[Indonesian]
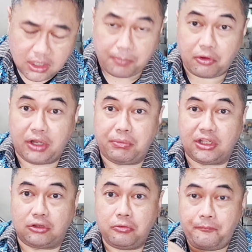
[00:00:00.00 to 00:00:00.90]
dapur
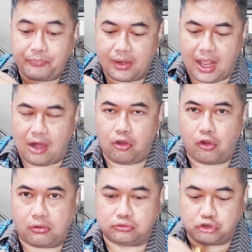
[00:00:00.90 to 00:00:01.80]
Wenmit itu
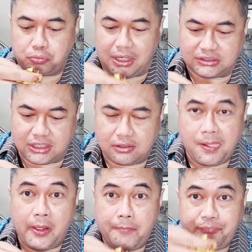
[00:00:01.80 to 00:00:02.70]
kalau 17-an
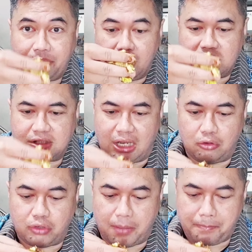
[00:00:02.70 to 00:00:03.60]

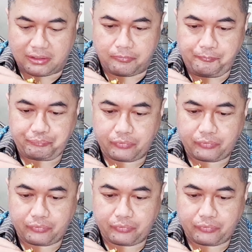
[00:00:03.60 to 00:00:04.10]
selalu dapat